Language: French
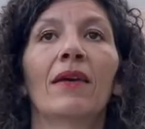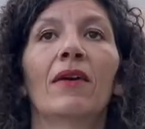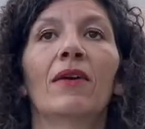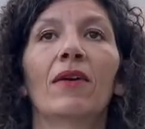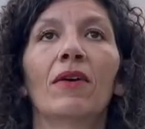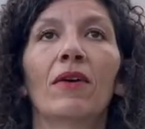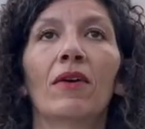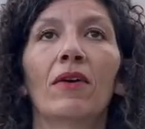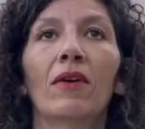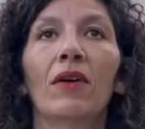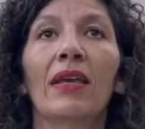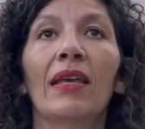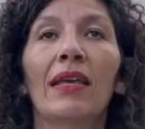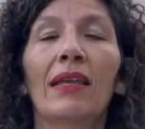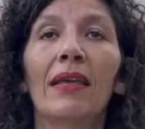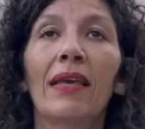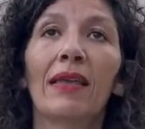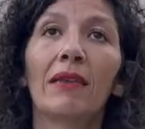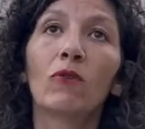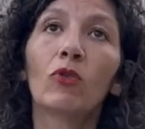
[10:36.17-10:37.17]
Euh,
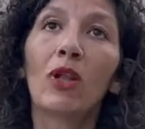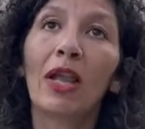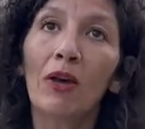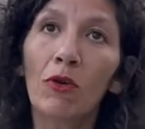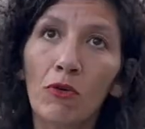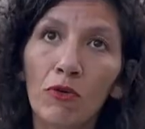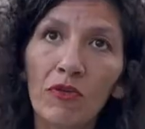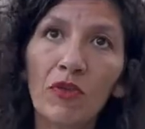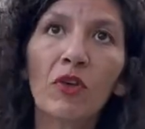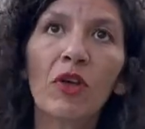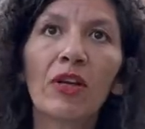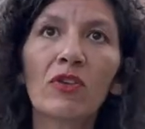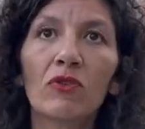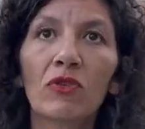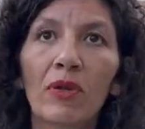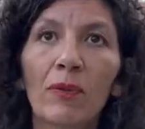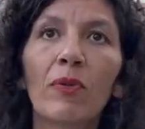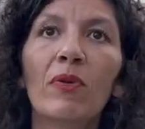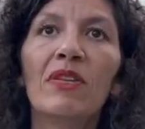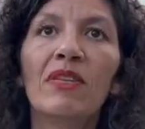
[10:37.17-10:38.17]
et, toute la configuration
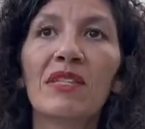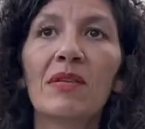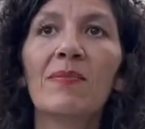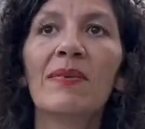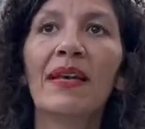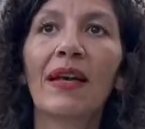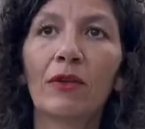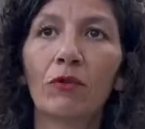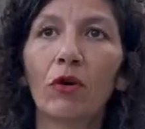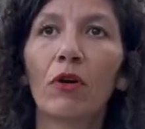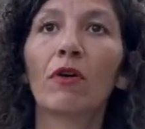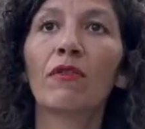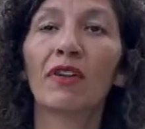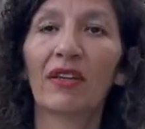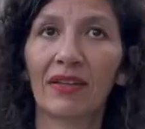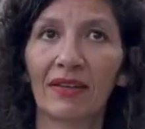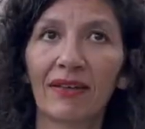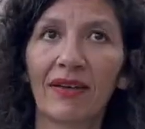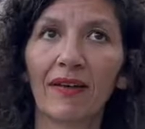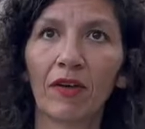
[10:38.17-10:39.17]
des politiques migratoires envers
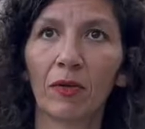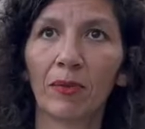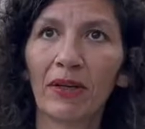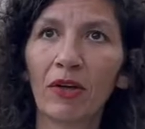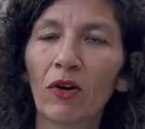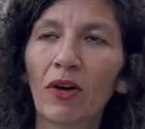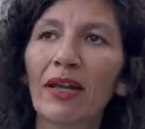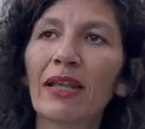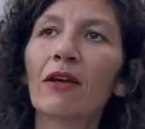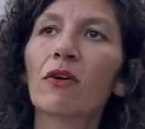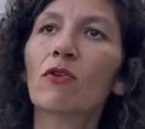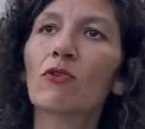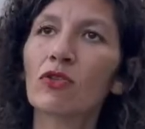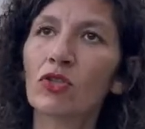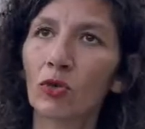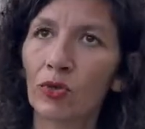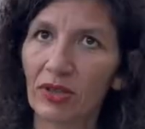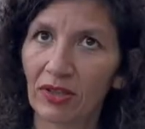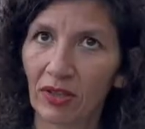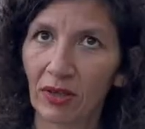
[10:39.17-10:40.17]
des travailleurs migrants, elle est
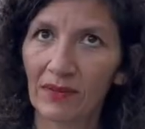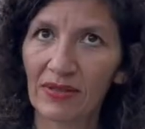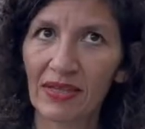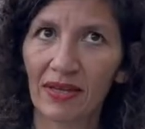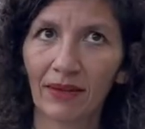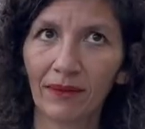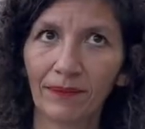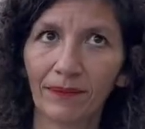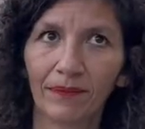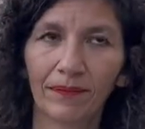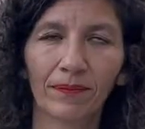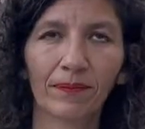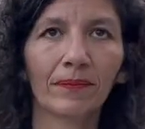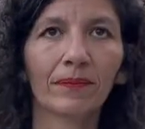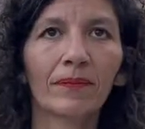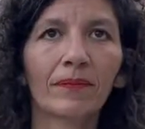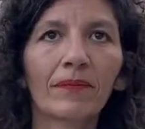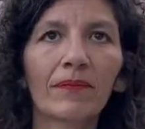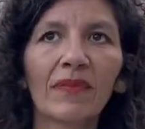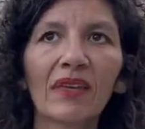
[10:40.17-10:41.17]
construite comme ça.
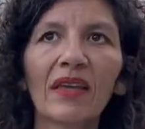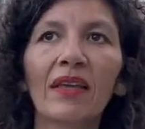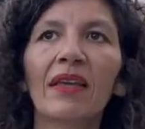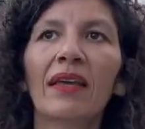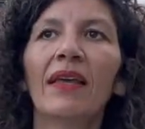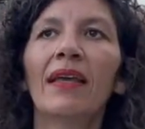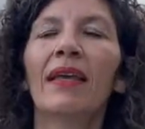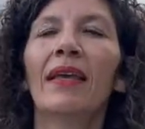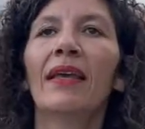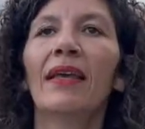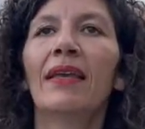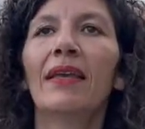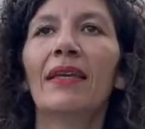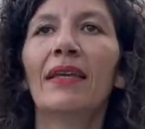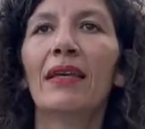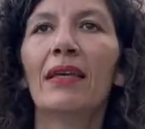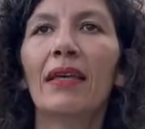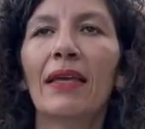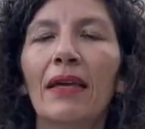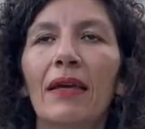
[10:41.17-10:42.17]

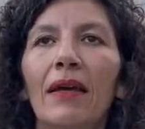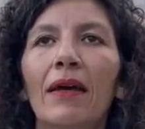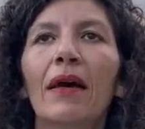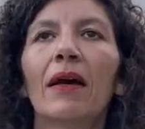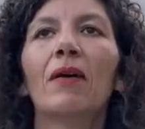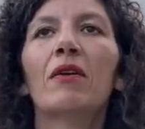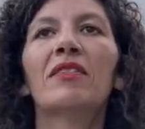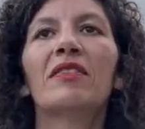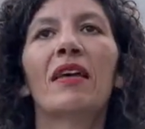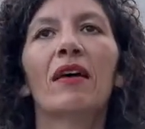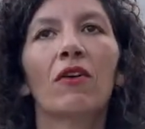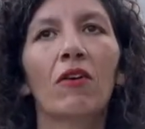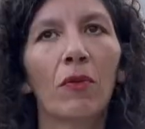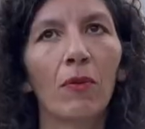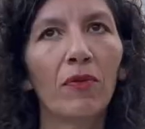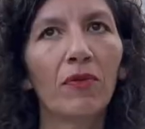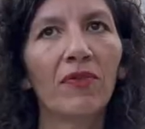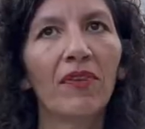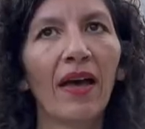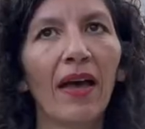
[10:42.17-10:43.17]
Et 5 ans
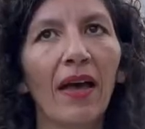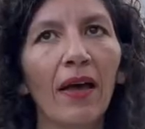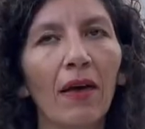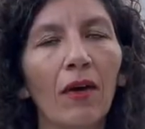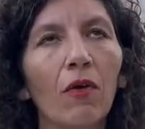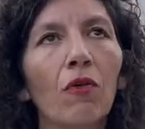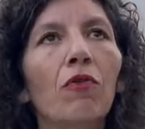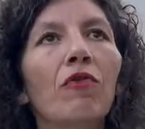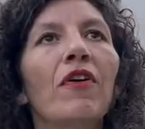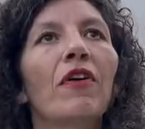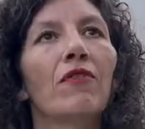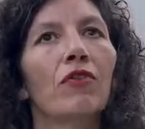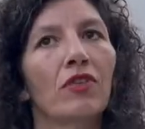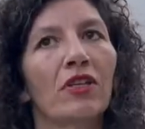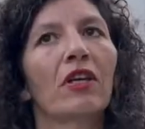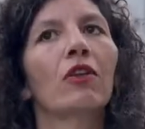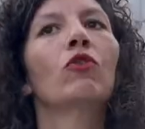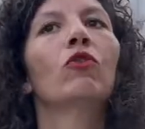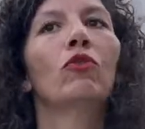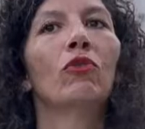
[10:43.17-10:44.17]
plus tard, on fait
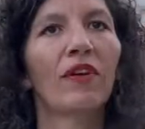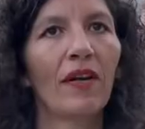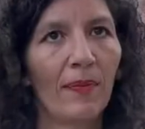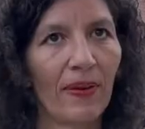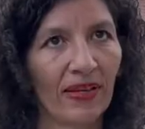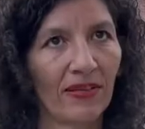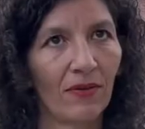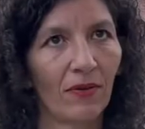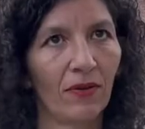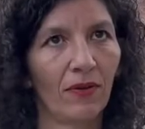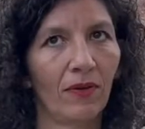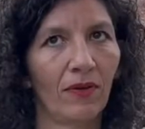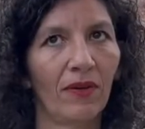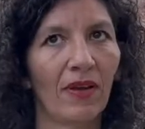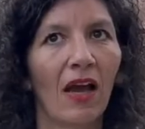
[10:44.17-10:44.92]
venir de nouvelles personnes.